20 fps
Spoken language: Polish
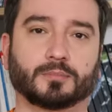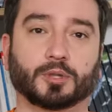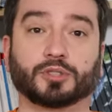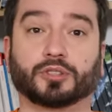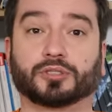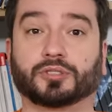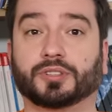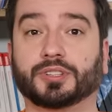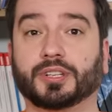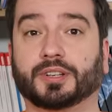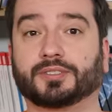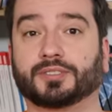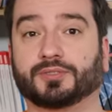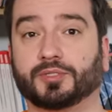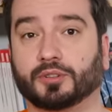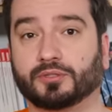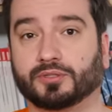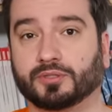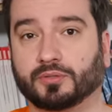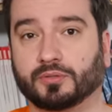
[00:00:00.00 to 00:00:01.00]
Monotonia w
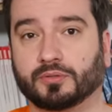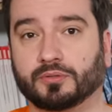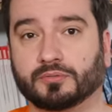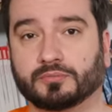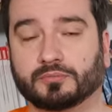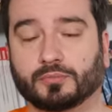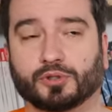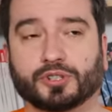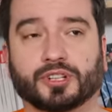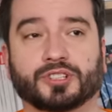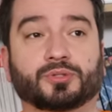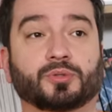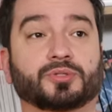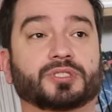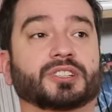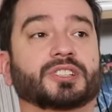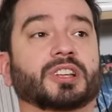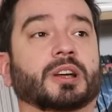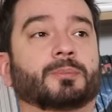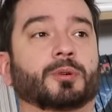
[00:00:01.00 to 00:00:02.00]
związku, może
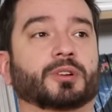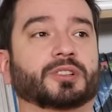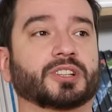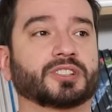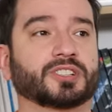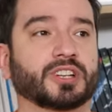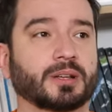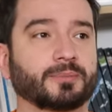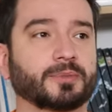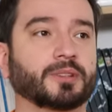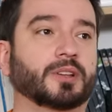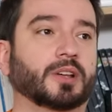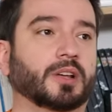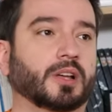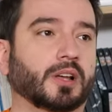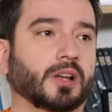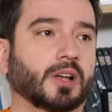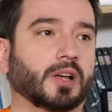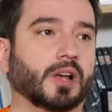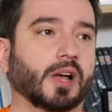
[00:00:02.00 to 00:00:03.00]
znudzenie abordażami,
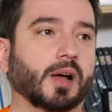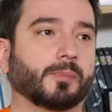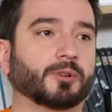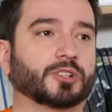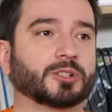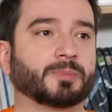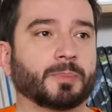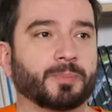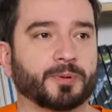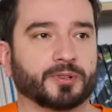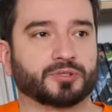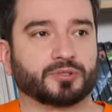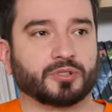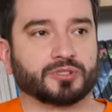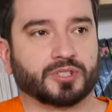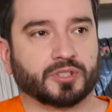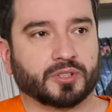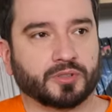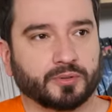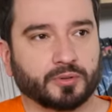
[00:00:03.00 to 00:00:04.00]
może po prostu
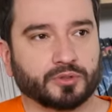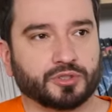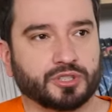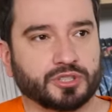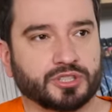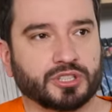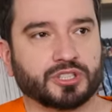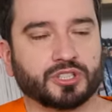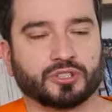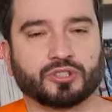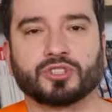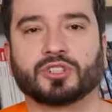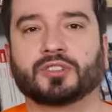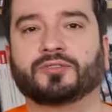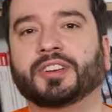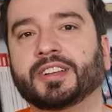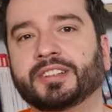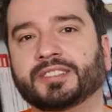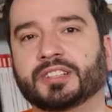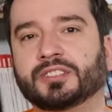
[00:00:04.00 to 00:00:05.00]
oczekiwał od życia czegoś
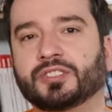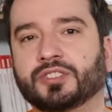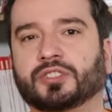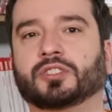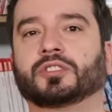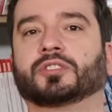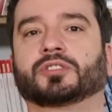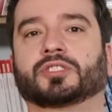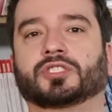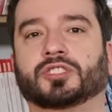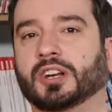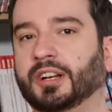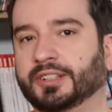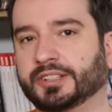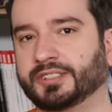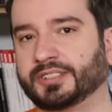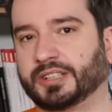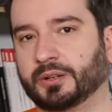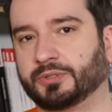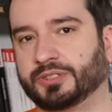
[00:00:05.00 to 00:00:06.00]
więcej niż tylko
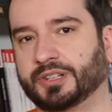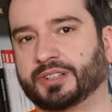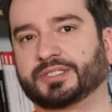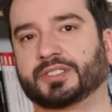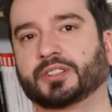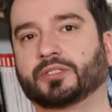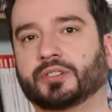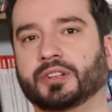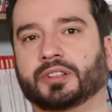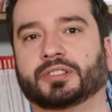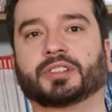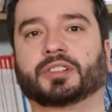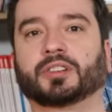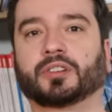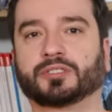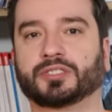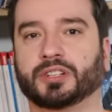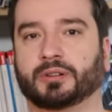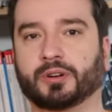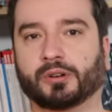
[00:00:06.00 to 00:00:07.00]
strzelanie cały czas tego
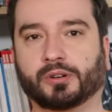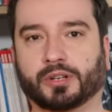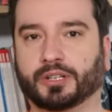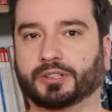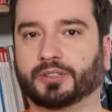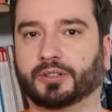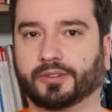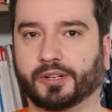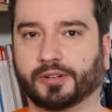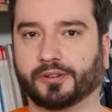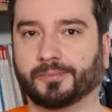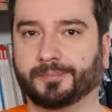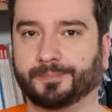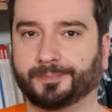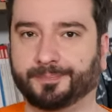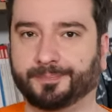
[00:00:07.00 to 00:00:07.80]
jednego działa okrętowego.